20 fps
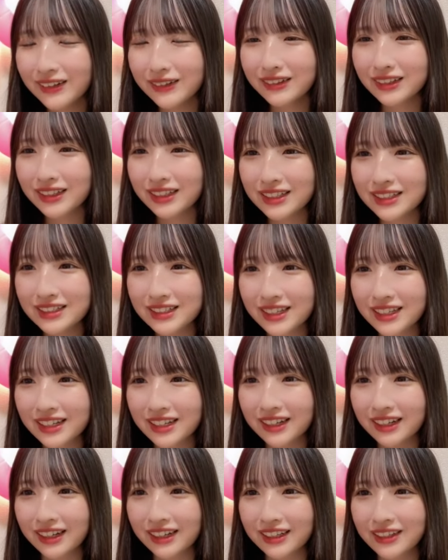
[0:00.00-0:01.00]
大岡 SKE
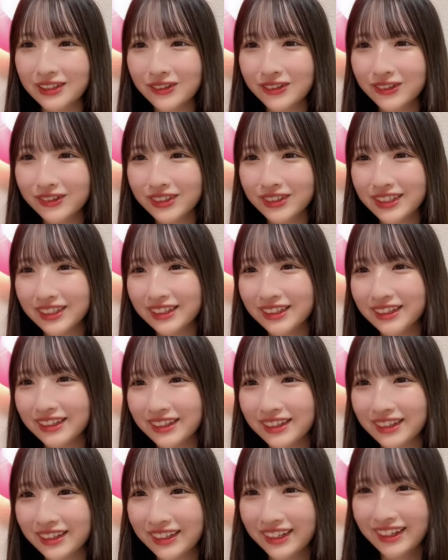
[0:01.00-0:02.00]
からいろいろ聞いた
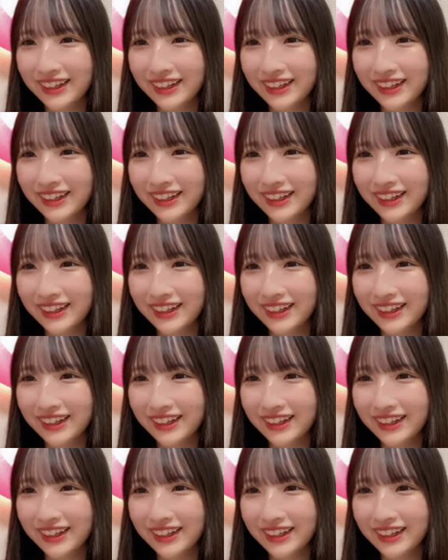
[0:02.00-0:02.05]
で